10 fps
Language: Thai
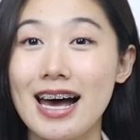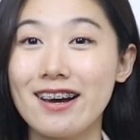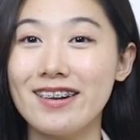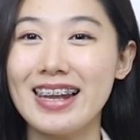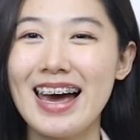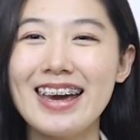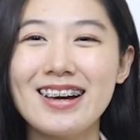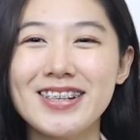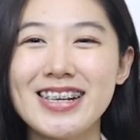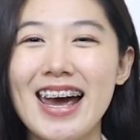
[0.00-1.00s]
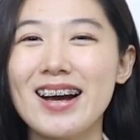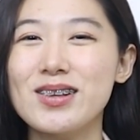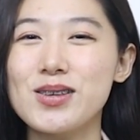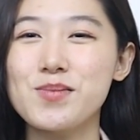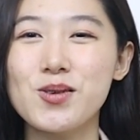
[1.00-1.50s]
จะกดไลค์กดแชร์ก
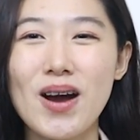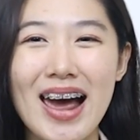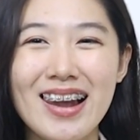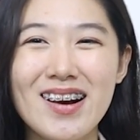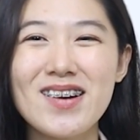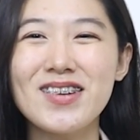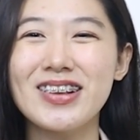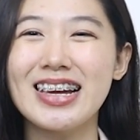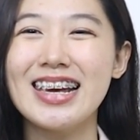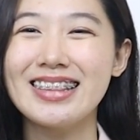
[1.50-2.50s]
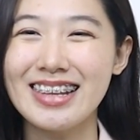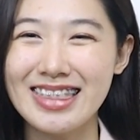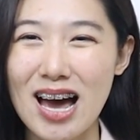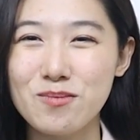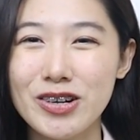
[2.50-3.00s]
ด ซับสไครบ์ แล้วก็กดกระดิ่งติด
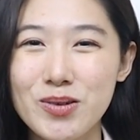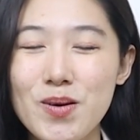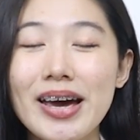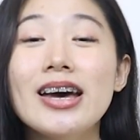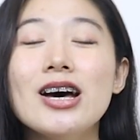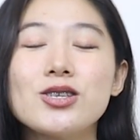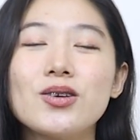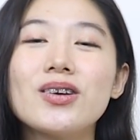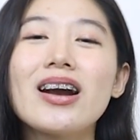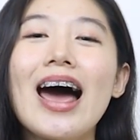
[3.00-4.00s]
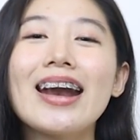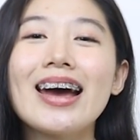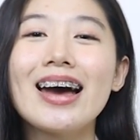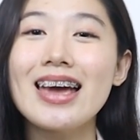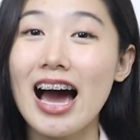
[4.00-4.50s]
ตามไว้ด้วยส่วนถ้าใคร
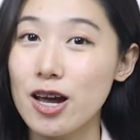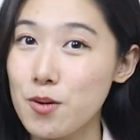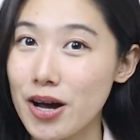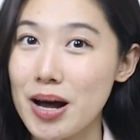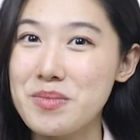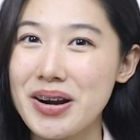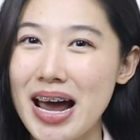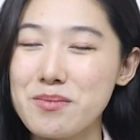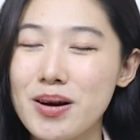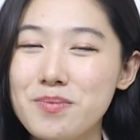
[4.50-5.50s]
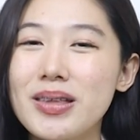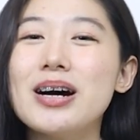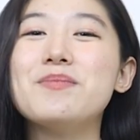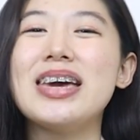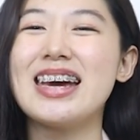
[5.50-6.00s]
นะคะอยากให้พลอยทำอะไรเพิ่ม
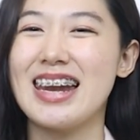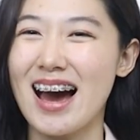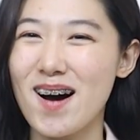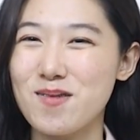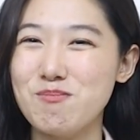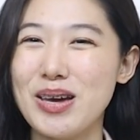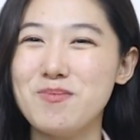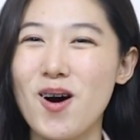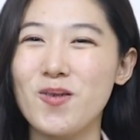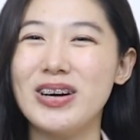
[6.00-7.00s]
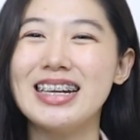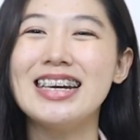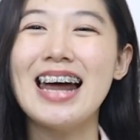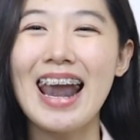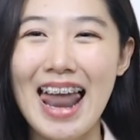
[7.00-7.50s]
เติมอีกเนี่ยคอมเมนต์บอกไว้
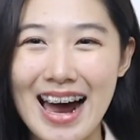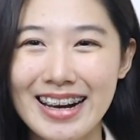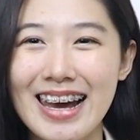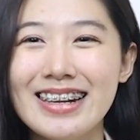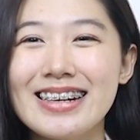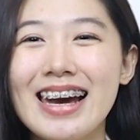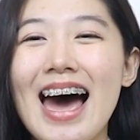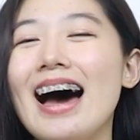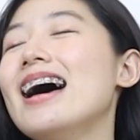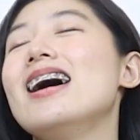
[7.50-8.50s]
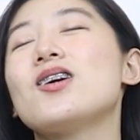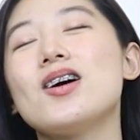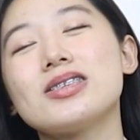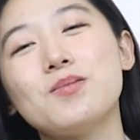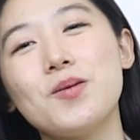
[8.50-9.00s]
ที่ด้านล่างได้เลยค่ะ
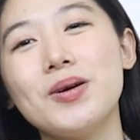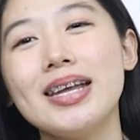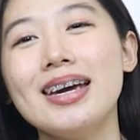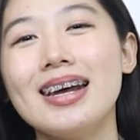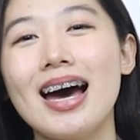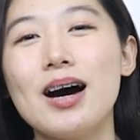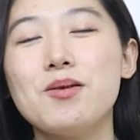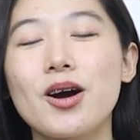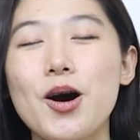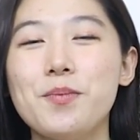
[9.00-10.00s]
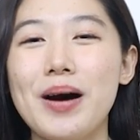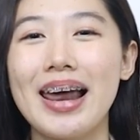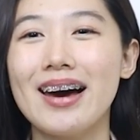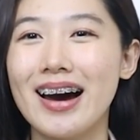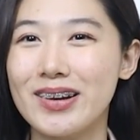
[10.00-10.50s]
ก็สำหรับวันนี้นะคะพลอยก็ไป
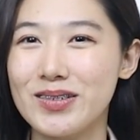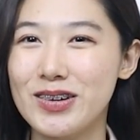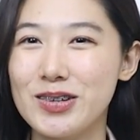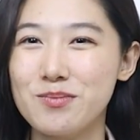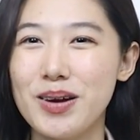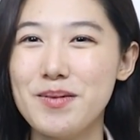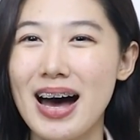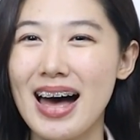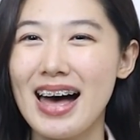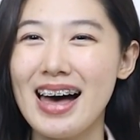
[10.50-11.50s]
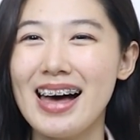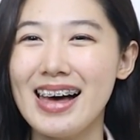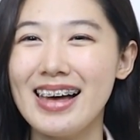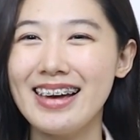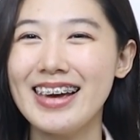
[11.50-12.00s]
แล้วค่ะทุกคนบ๊ายบา
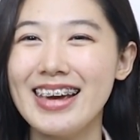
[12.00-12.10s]
ย